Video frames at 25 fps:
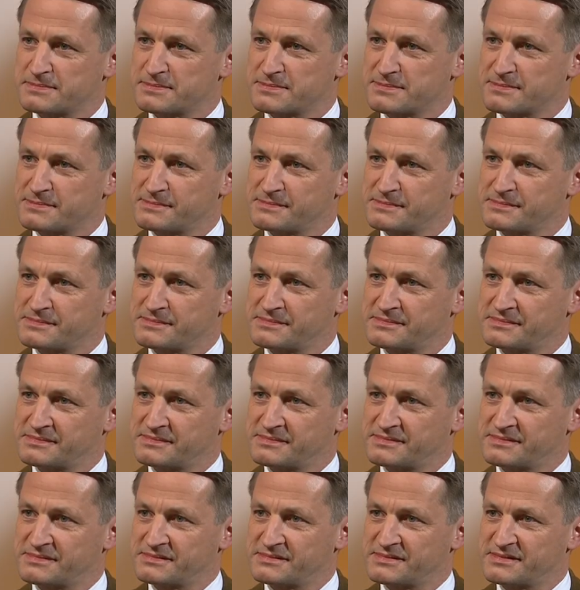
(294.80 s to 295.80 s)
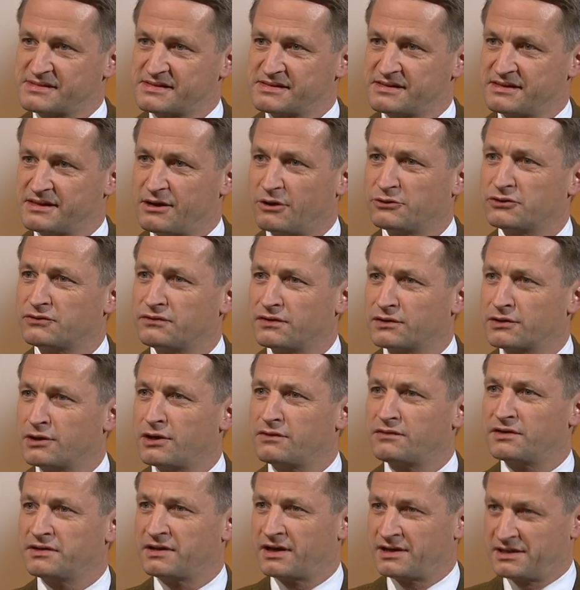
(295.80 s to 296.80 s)
vor, der... Ein
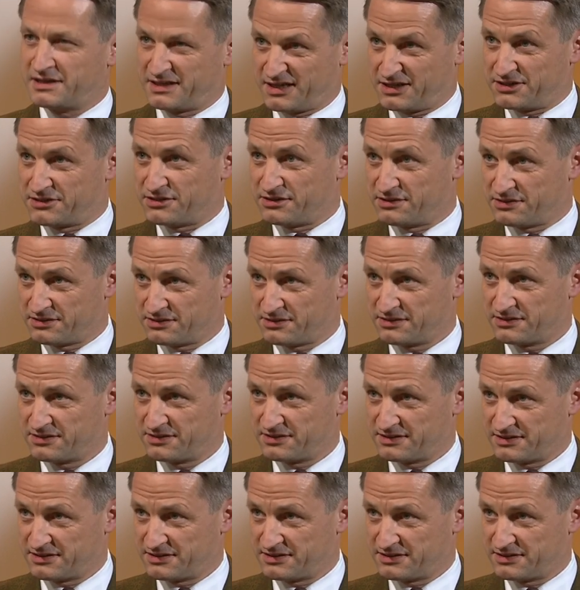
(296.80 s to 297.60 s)
Autoverkäufer in Alicante. Ja,